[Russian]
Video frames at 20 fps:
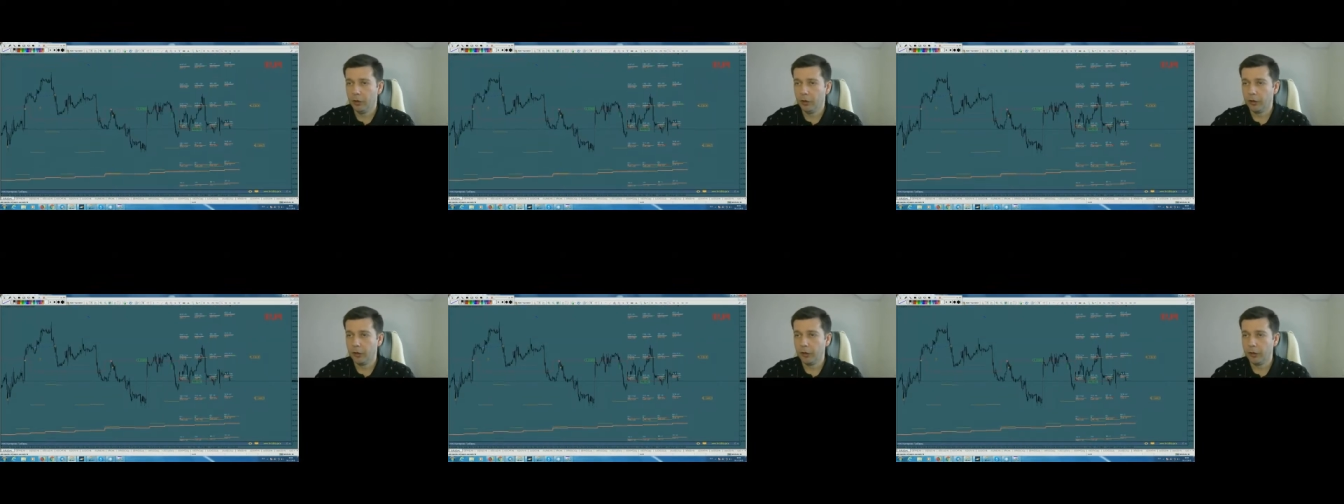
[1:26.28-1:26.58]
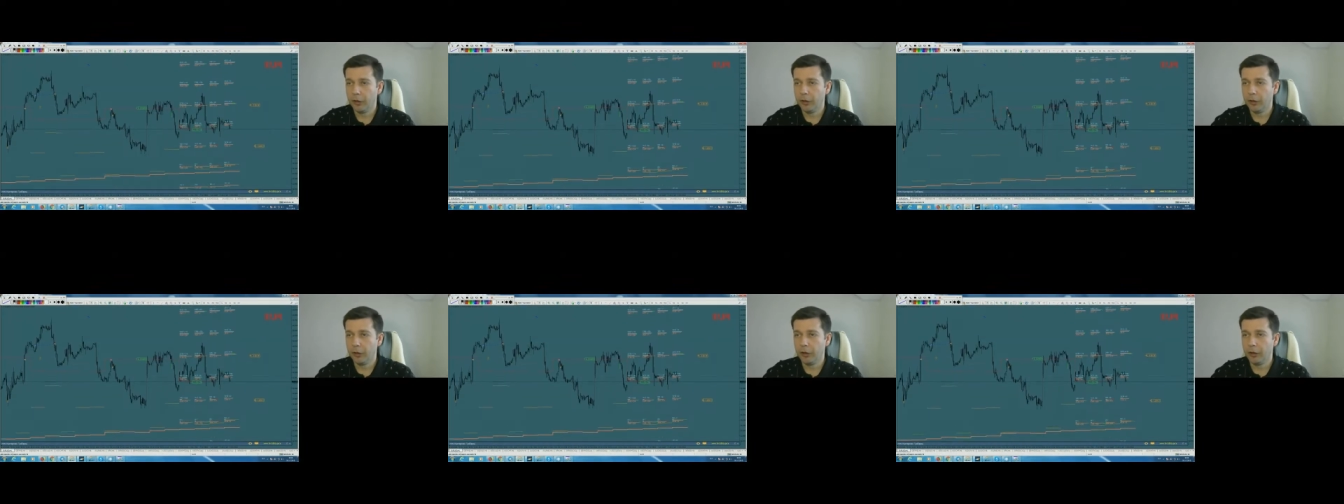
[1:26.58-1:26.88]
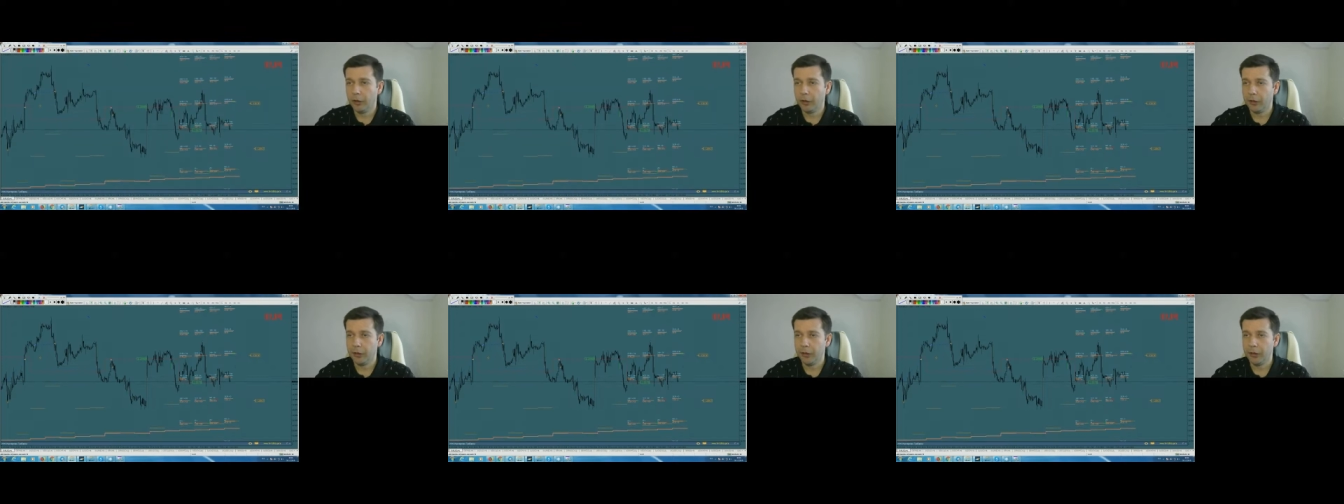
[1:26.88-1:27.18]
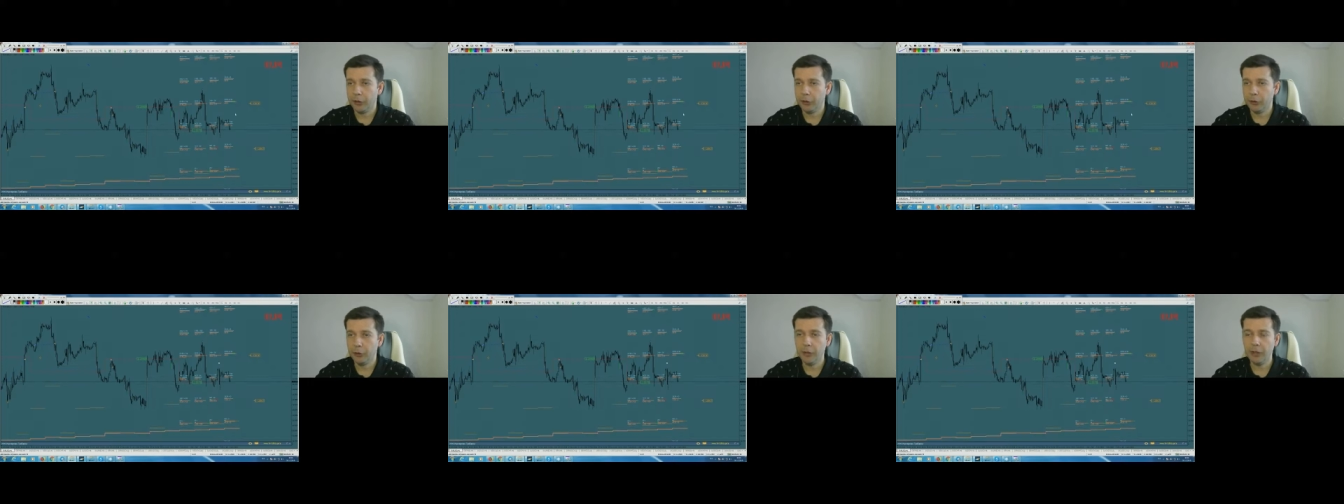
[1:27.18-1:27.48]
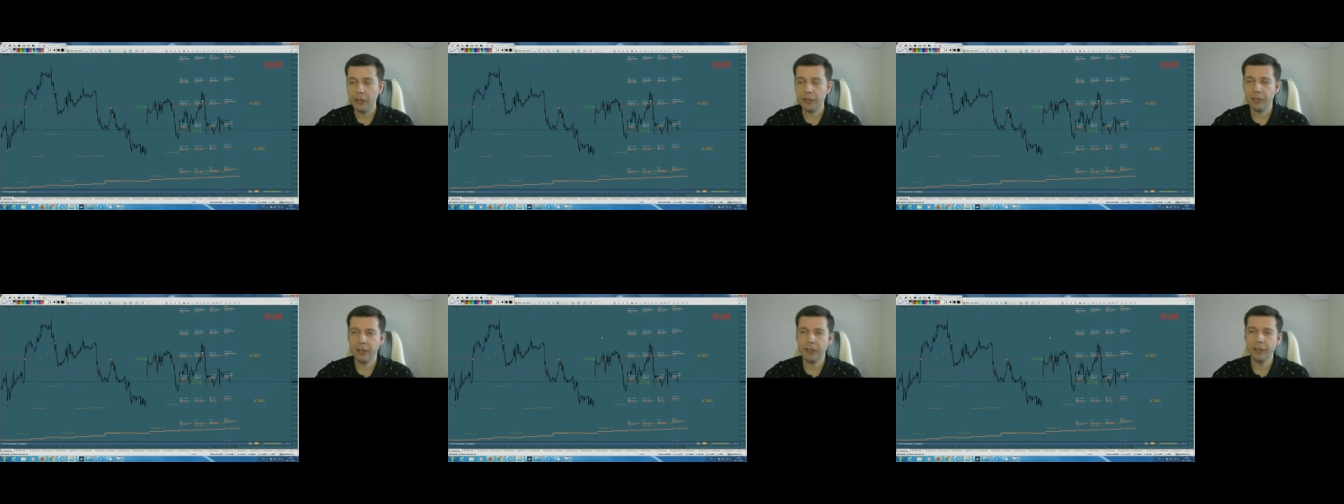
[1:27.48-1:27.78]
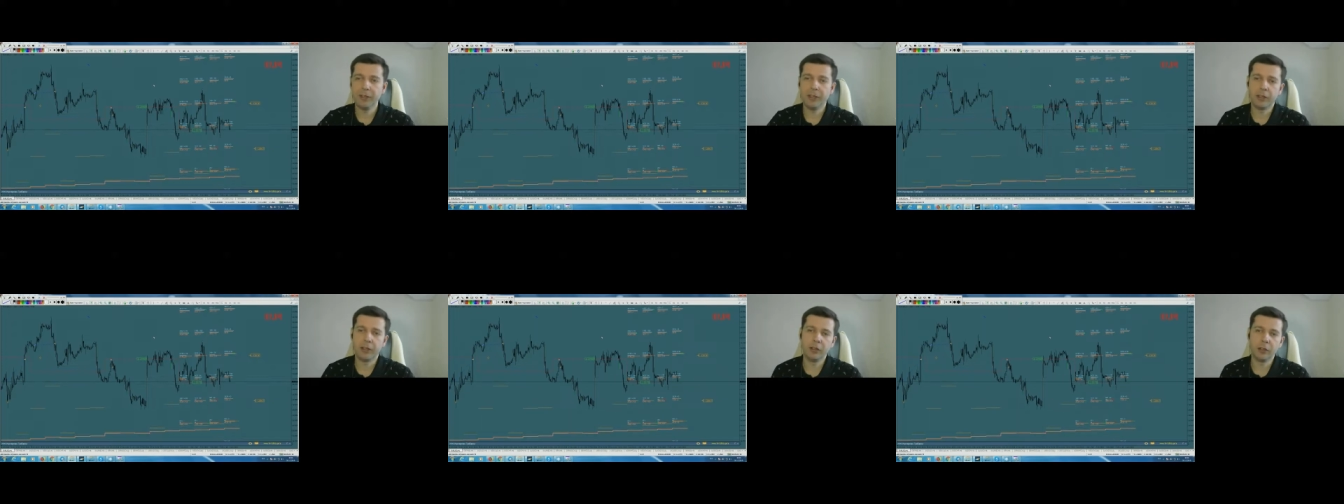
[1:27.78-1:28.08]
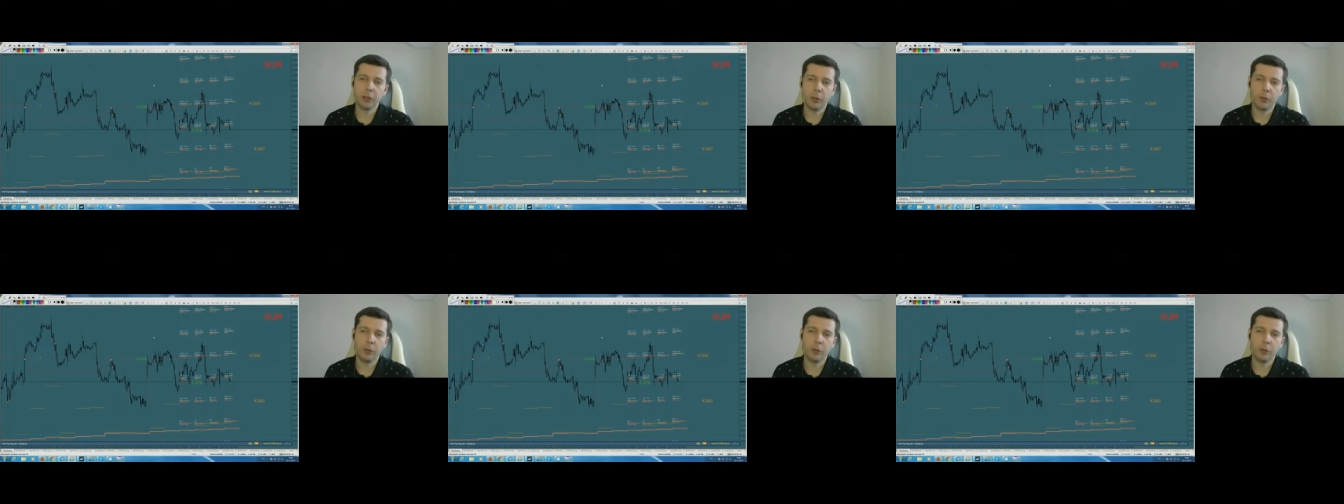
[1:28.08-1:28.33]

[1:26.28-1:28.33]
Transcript: А, что касается рынка